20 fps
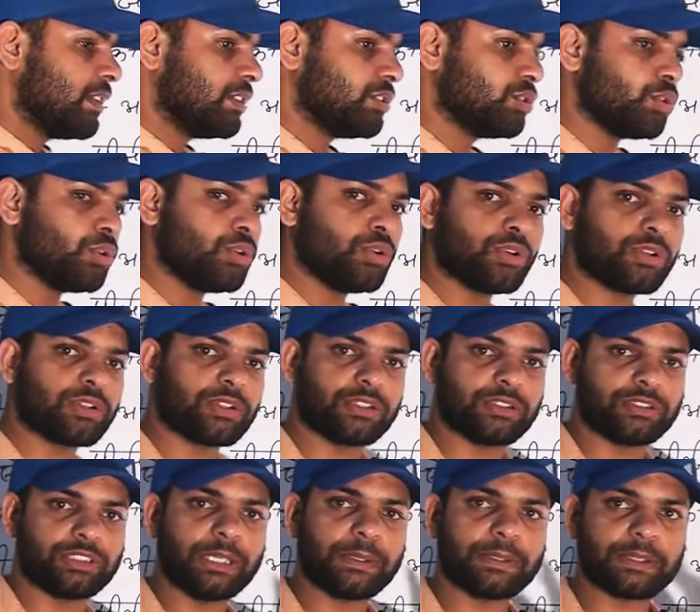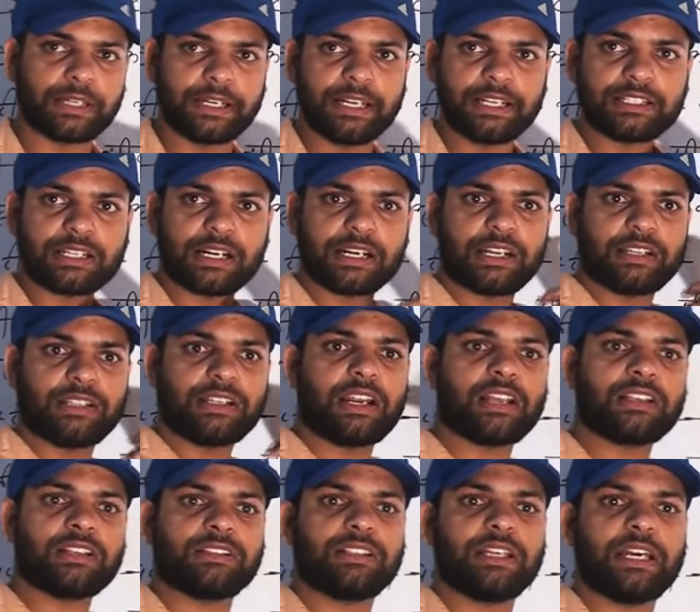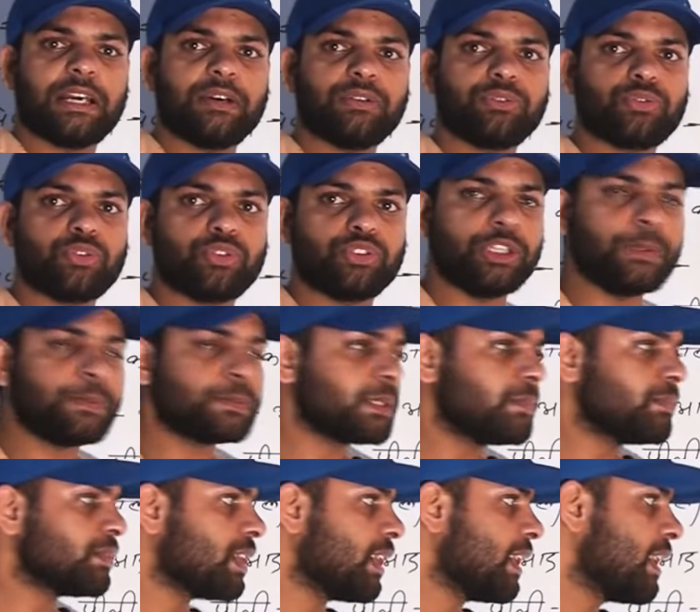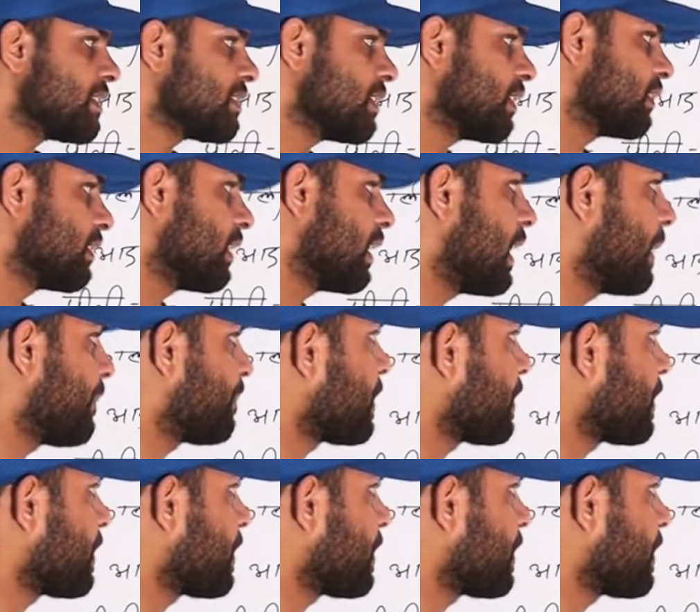जो खनिज डाला जाता है उसको जिप्सम कहा जाता है